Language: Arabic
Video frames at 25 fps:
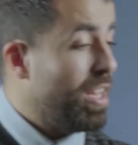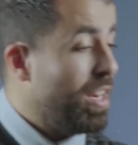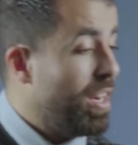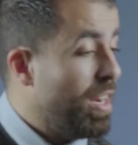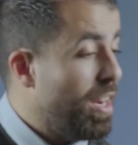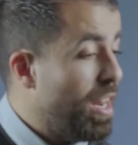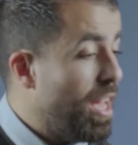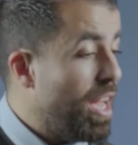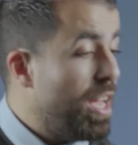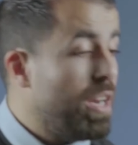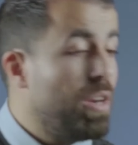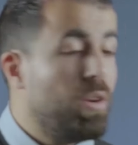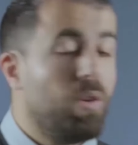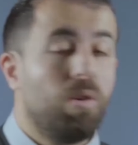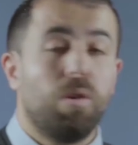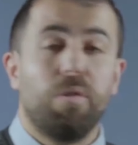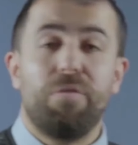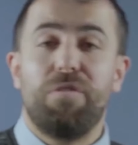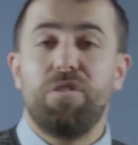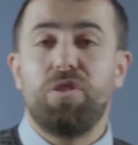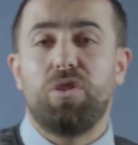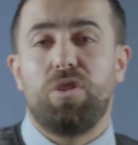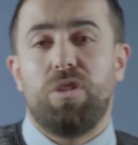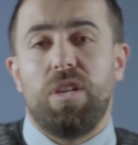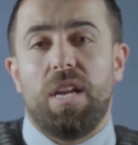لأنه
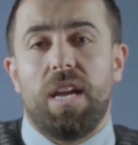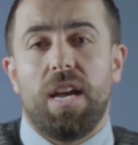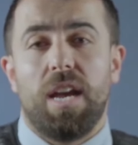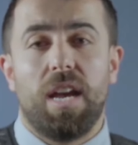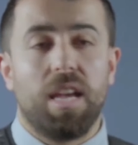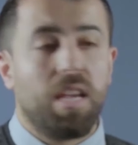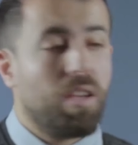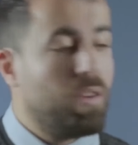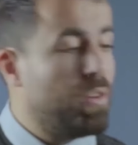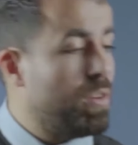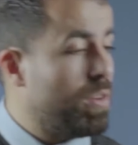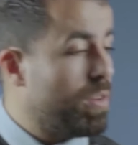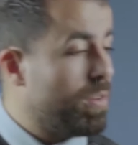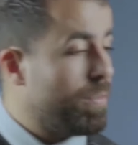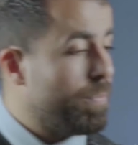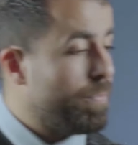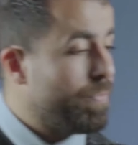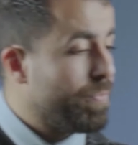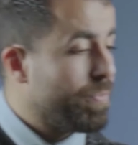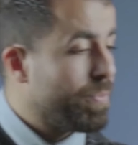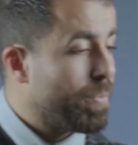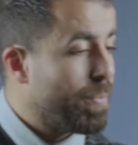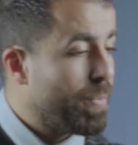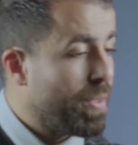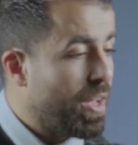فيش نهاية هون
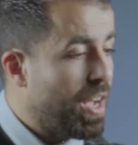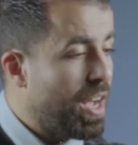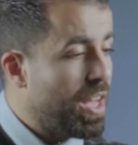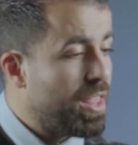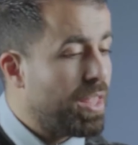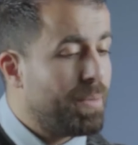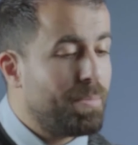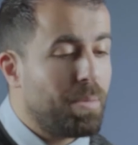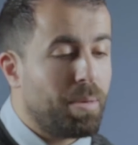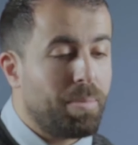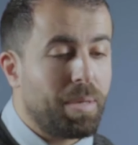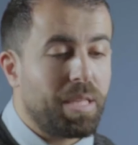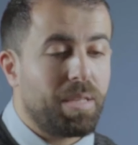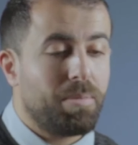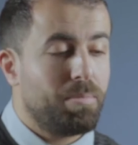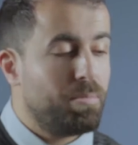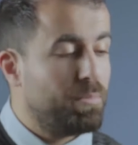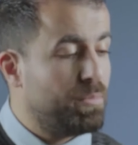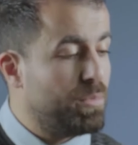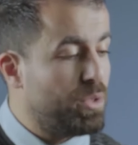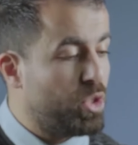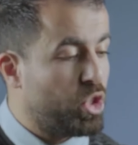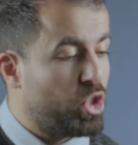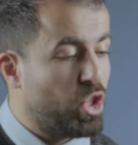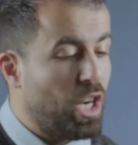هذا
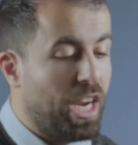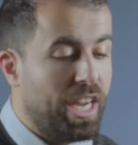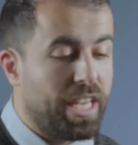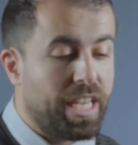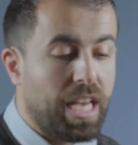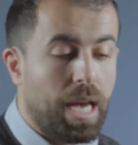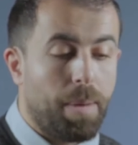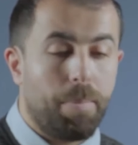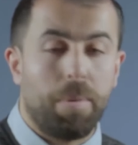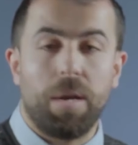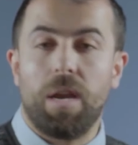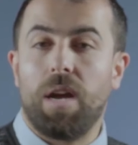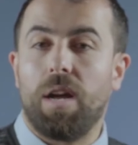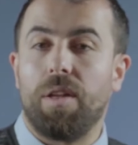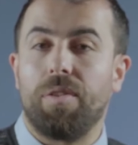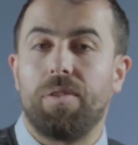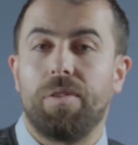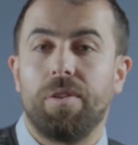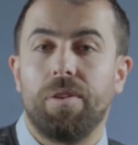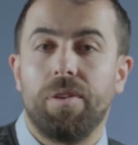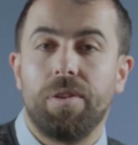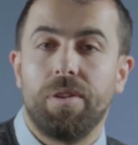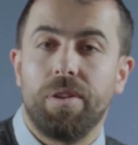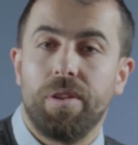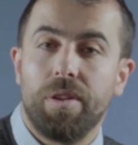مش راح يقابل هذا
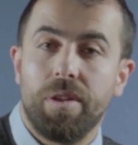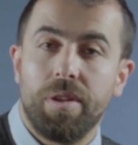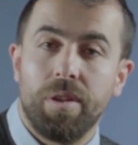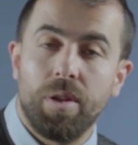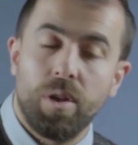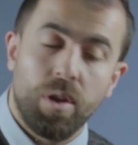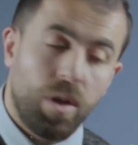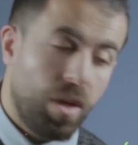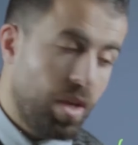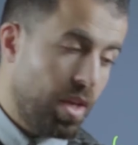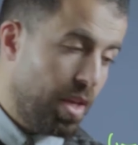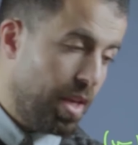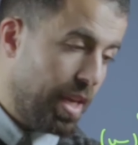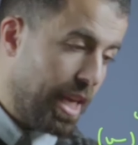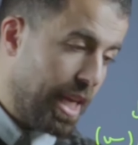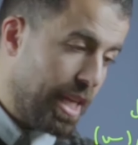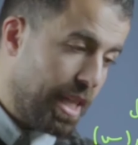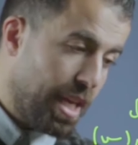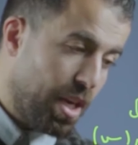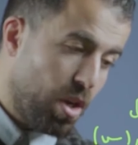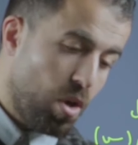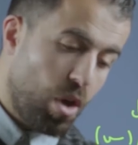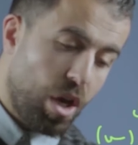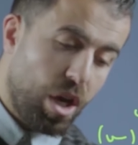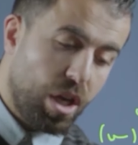
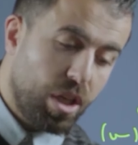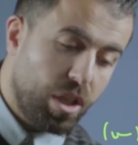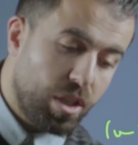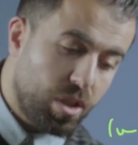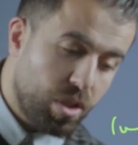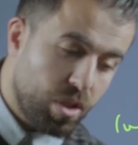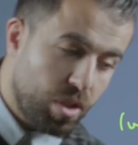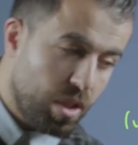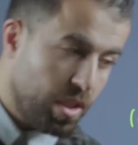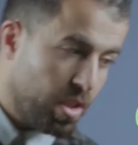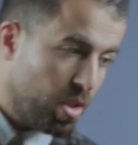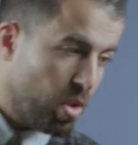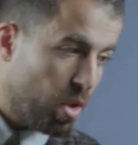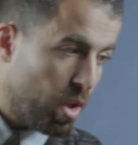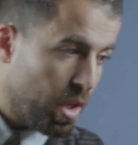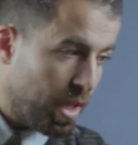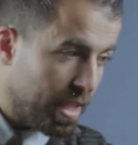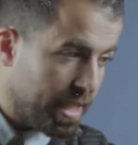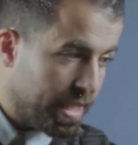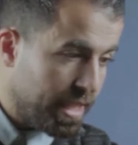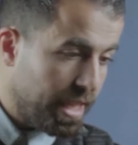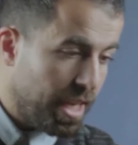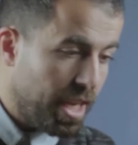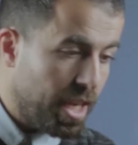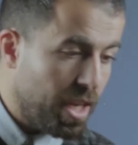إذا نهايته هون
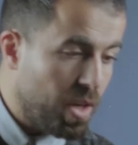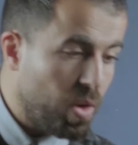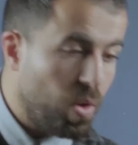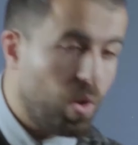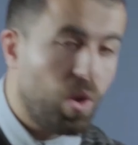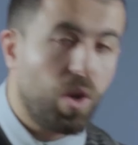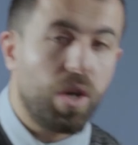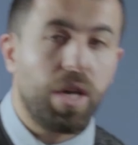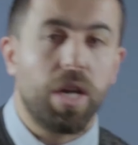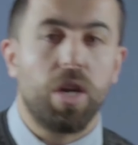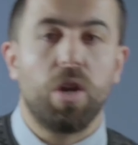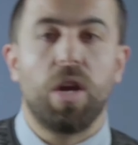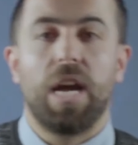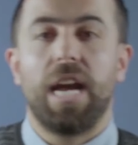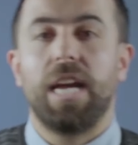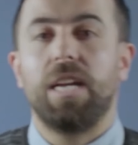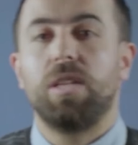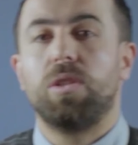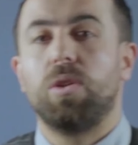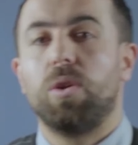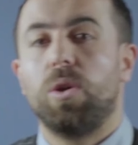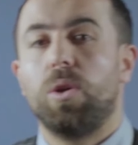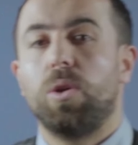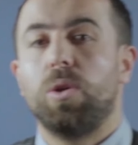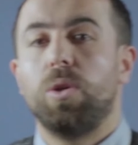اثنين وهون
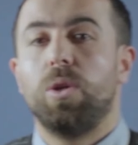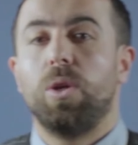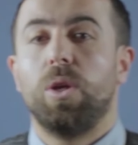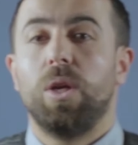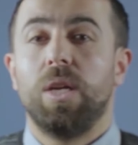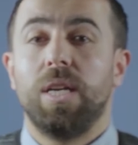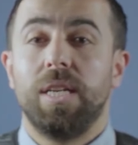نهايته